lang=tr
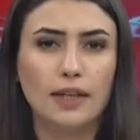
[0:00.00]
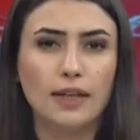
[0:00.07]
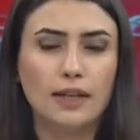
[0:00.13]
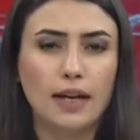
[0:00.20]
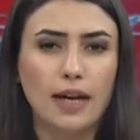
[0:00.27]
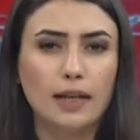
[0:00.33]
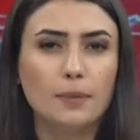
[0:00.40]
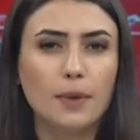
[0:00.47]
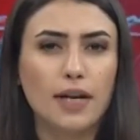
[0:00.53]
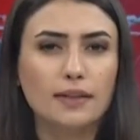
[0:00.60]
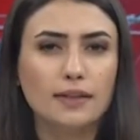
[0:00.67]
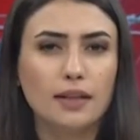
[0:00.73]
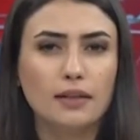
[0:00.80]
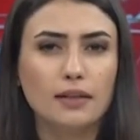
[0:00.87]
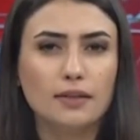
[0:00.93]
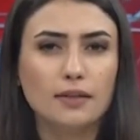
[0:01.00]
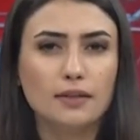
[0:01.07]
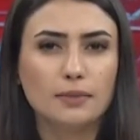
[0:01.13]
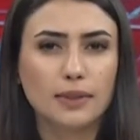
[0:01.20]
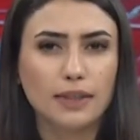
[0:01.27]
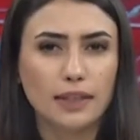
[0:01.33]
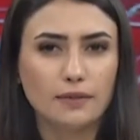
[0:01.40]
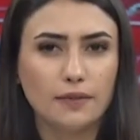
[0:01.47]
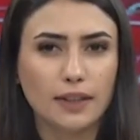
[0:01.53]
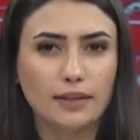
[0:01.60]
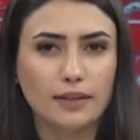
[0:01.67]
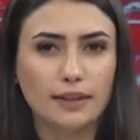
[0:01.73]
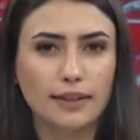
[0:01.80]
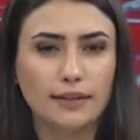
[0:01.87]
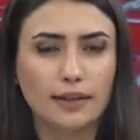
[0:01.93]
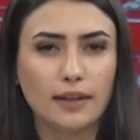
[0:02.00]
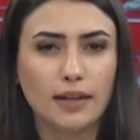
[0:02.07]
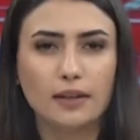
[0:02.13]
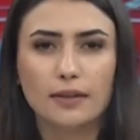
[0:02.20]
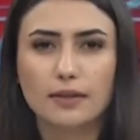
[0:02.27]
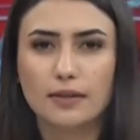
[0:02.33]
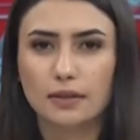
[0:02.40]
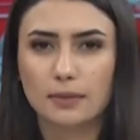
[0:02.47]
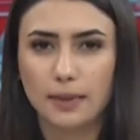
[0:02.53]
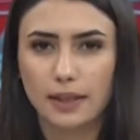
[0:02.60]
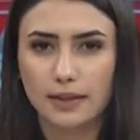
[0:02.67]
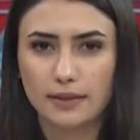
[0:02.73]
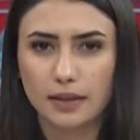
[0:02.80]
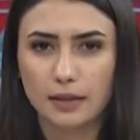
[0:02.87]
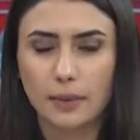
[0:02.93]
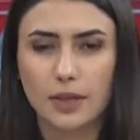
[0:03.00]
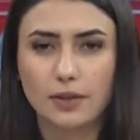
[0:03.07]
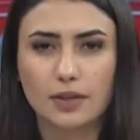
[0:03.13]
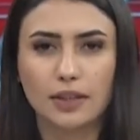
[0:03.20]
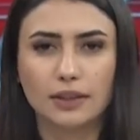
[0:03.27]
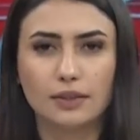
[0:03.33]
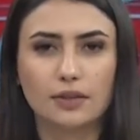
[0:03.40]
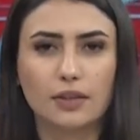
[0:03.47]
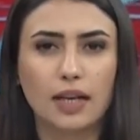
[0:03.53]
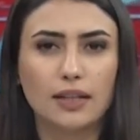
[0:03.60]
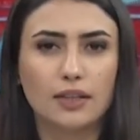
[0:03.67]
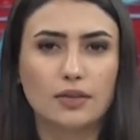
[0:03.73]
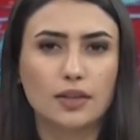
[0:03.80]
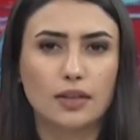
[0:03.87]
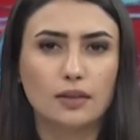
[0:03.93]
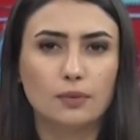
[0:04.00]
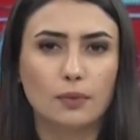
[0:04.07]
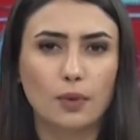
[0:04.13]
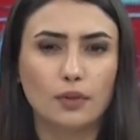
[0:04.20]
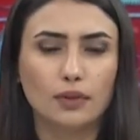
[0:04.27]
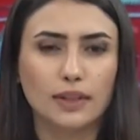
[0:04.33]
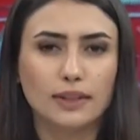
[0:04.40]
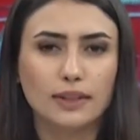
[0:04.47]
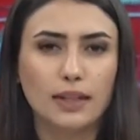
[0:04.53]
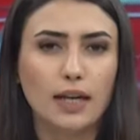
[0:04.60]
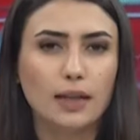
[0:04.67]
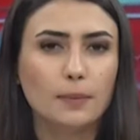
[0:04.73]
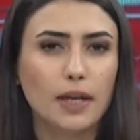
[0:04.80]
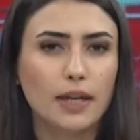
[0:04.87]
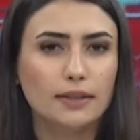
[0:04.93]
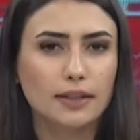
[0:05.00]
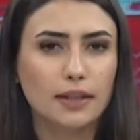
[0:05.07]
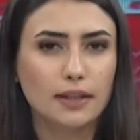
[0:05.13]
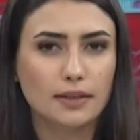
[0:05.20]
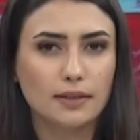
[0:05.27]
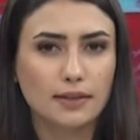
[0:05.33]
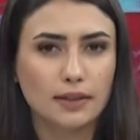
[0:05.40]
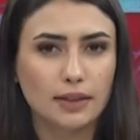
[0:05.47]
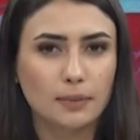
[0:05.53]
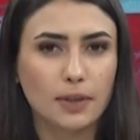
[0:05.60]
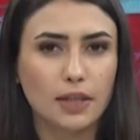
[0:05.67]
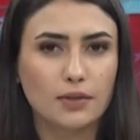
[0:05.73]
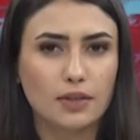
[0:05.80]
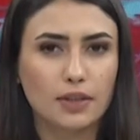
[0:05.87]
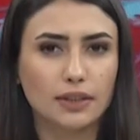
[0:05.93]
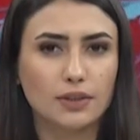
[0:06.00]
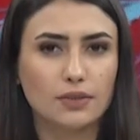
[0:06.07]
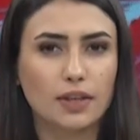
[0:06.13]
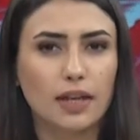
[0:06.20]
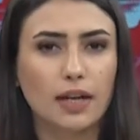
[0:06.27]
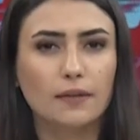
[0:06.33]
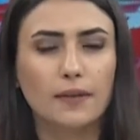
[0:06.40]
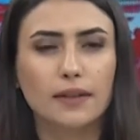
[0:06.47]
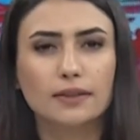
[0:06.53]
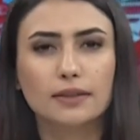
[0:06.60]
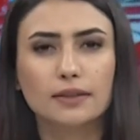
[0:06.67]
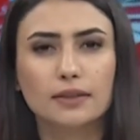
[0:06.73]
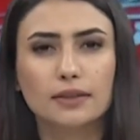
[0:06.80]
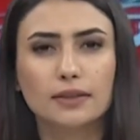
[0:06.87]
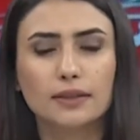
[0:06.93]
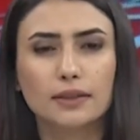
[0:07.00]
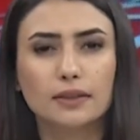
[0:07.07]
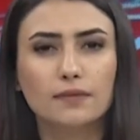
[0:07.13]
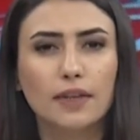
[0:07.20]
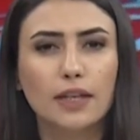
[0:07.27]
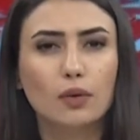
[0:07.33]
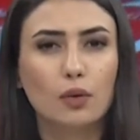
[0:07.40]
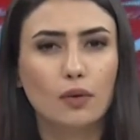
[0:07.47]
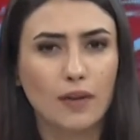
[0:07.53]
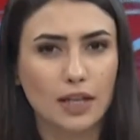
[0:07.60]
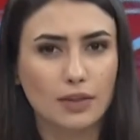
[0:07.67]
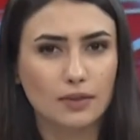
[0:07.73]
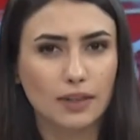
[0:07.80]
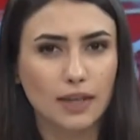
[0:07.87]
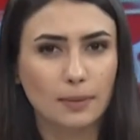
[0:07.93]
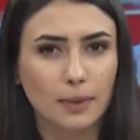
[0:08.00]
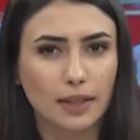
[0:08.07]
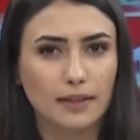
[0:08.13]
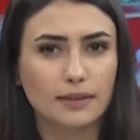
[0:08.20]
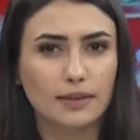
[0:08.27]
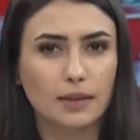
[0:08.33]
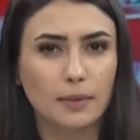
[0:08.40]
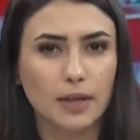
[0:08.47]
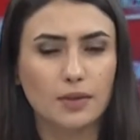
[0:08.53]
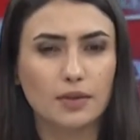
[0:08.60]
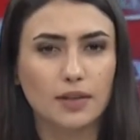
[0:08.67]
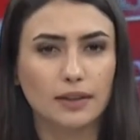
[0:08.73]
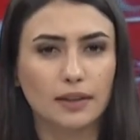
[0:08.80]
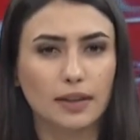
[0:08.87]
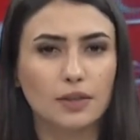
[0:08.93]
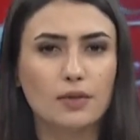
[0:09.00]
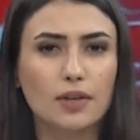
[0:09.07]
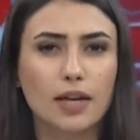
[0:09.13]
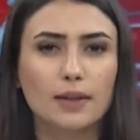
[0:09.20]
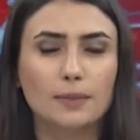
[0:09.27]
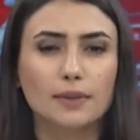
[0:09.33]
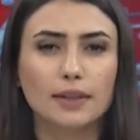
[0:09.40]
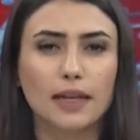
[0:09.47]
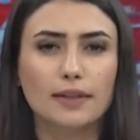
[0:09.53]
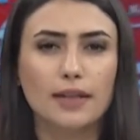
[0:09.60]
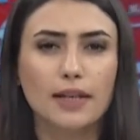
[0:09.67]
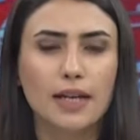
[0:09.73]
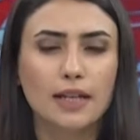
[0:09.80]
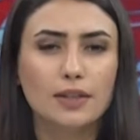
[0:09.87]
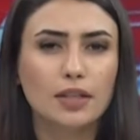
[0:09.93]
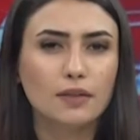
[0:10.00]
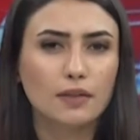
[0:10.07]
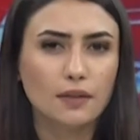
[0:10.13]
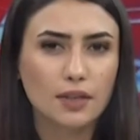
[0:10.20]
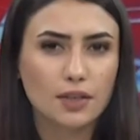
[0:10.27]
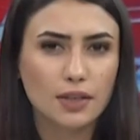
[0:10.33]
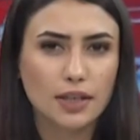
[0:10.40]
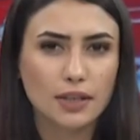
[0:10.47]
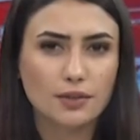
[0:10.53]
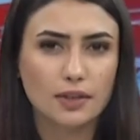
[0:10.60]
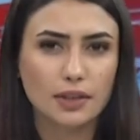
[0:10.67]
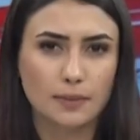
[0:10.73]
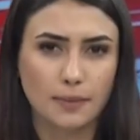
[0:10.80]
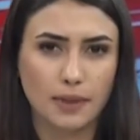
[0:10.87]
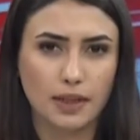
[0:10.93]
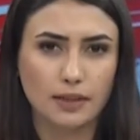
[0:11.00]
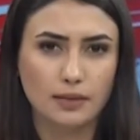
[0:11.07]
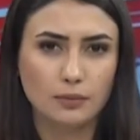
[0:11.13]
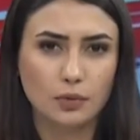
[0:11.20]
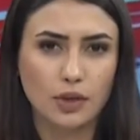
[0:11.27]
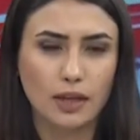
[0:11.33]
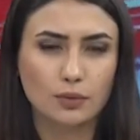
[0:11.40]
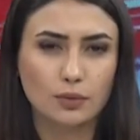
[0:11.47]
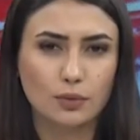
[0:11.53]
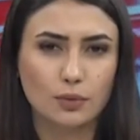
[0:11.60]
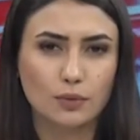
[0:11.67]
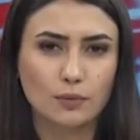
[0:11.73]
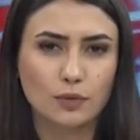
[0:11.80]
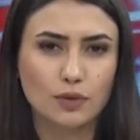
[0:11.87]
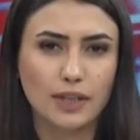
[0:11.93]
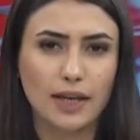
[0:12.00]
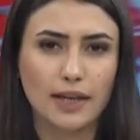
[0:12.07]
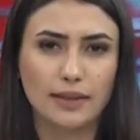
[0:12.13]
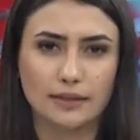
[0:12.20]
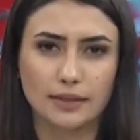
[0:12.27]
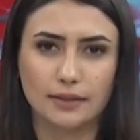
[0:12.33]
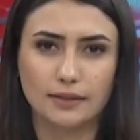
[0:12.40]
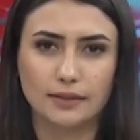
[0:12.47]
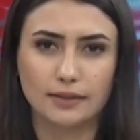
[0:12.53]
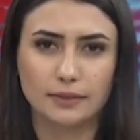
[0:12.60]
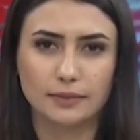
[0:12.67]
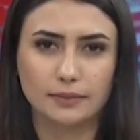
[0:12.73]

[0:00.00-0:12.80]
AK Parti Elazığ milletvekilleri Elazığ Belediye Başkanı Şahin Şerifoğulları, AK Parti Elazığ İl Başkanı Şerafettin Yıldırım ve Kovancılar Belediye Başkanı Hacı Akpınar, Çevre ve Şehircilik Bakanı Murat Kurum'u ziyaret etti.